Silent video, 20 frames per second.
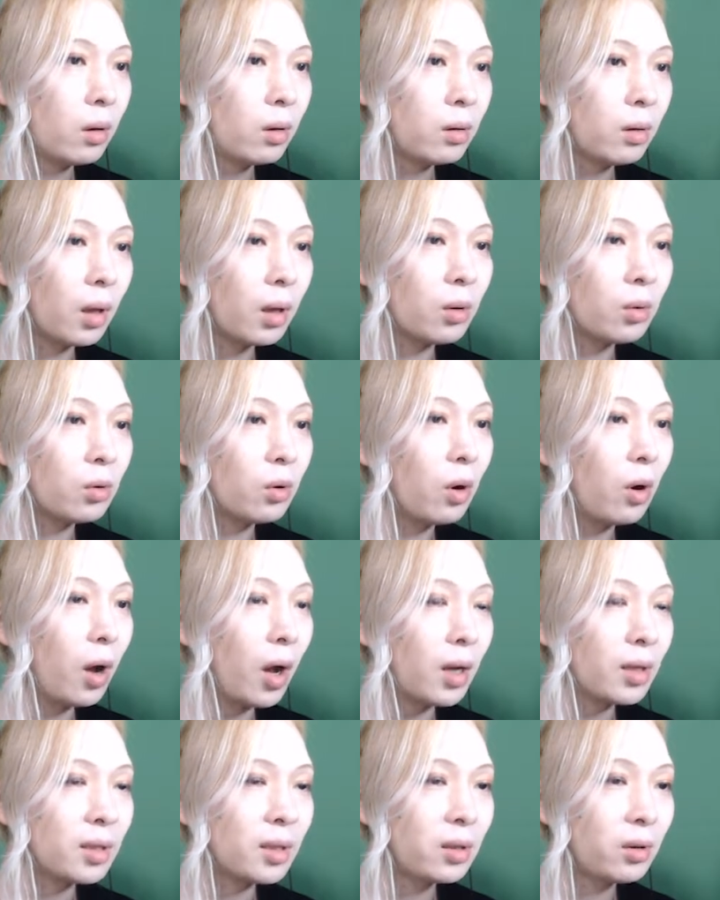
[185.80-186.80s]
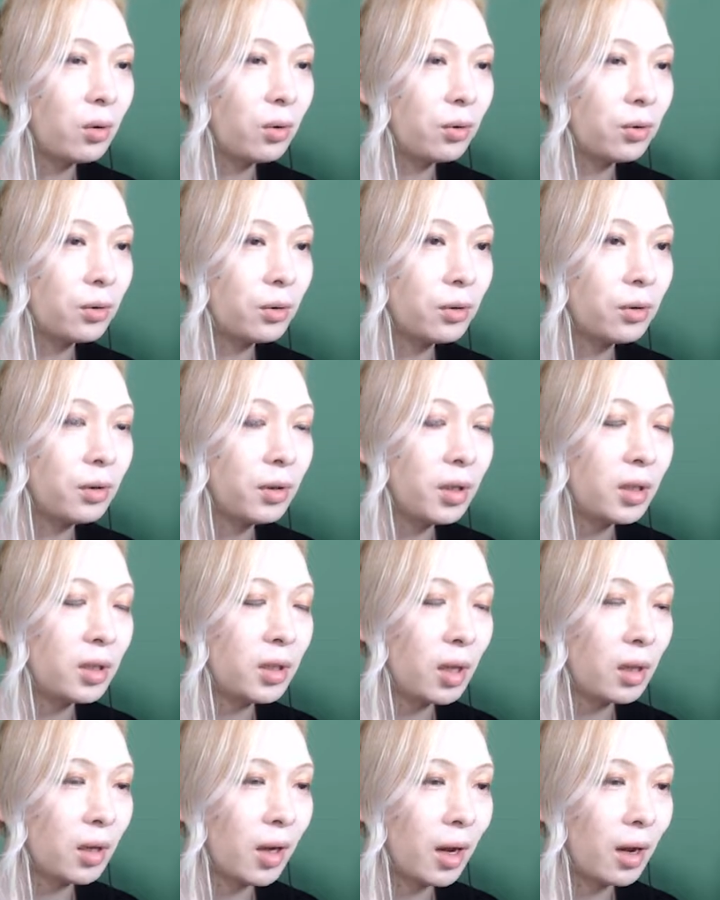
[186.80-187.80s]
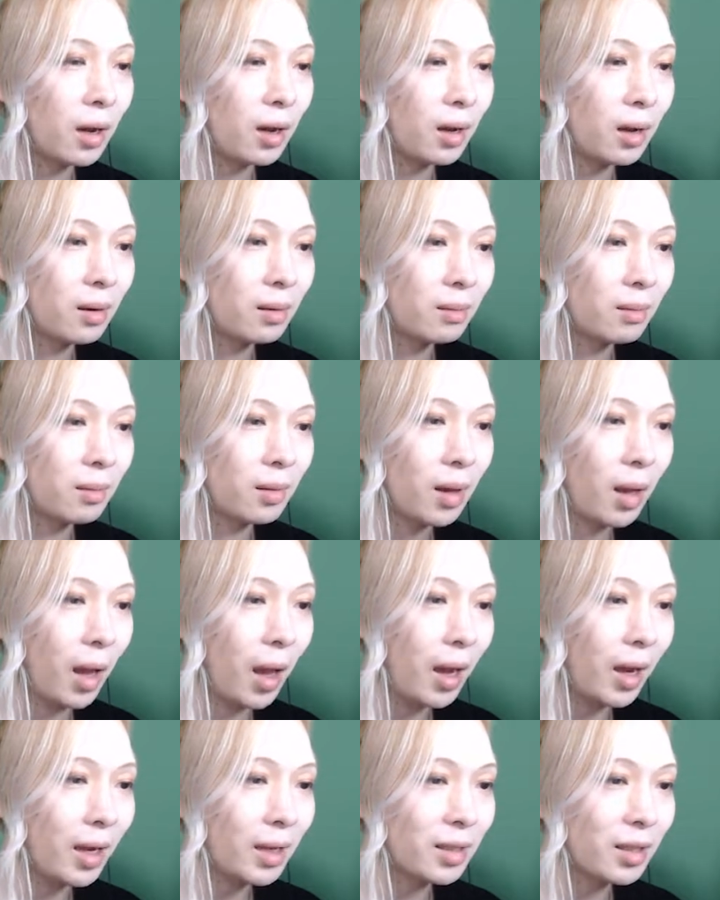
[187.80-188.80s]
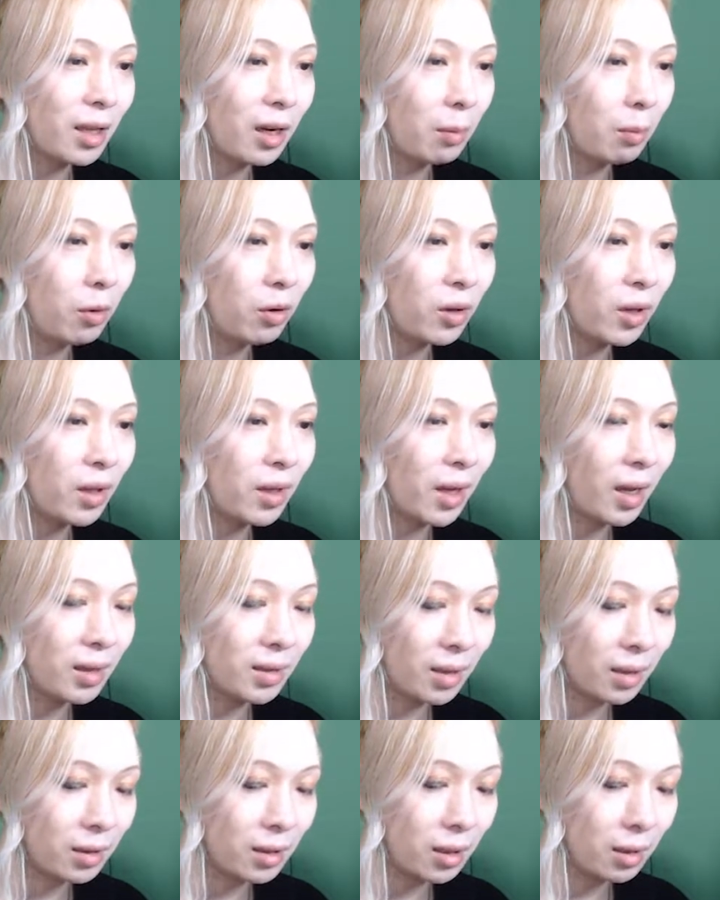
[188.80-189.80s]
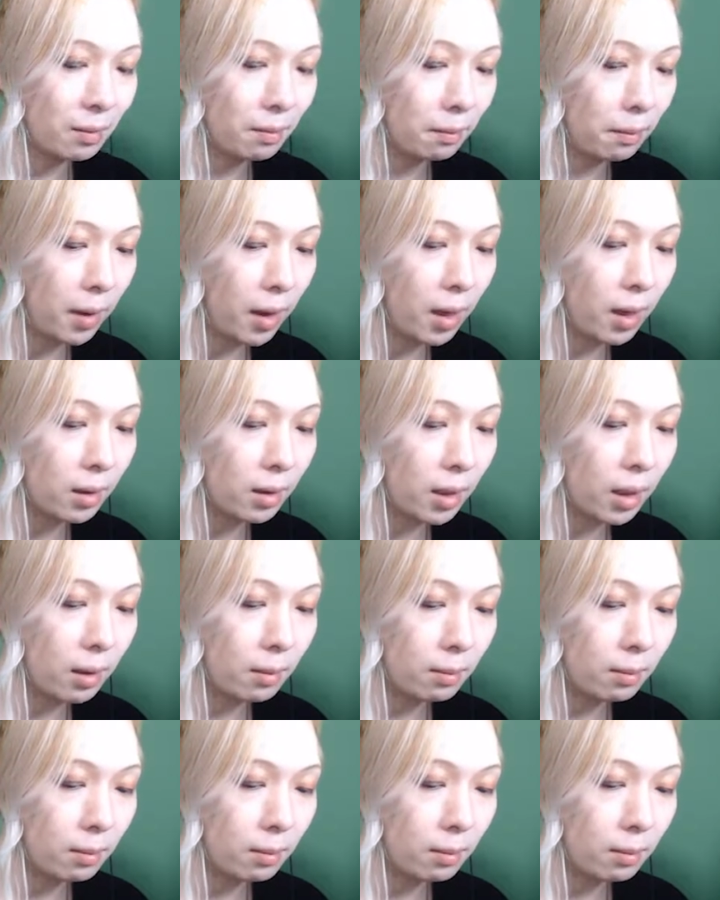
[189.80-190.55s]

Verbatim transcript: なるほど、汗をふくふりしてか。ハンカチならポッケに隠せるし、便利。